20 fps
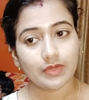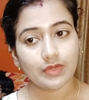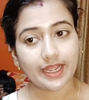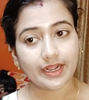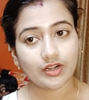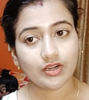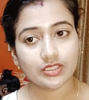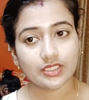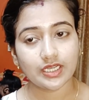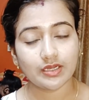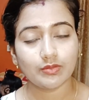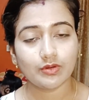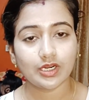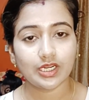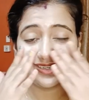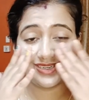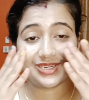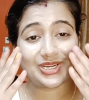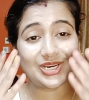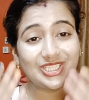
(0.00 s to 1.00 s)
এক কথায় বল
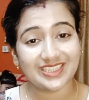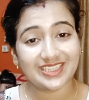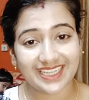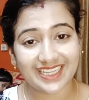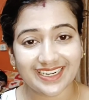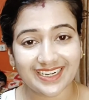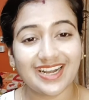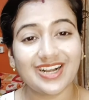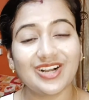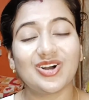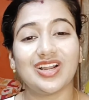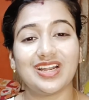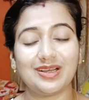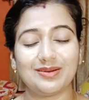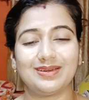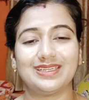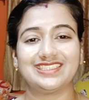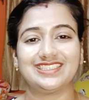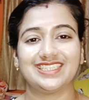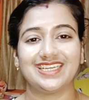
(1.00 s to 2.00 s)
রথ দেখা কলা
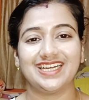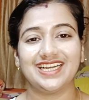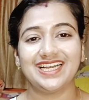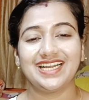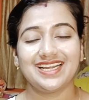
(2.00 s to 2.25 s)
বেচা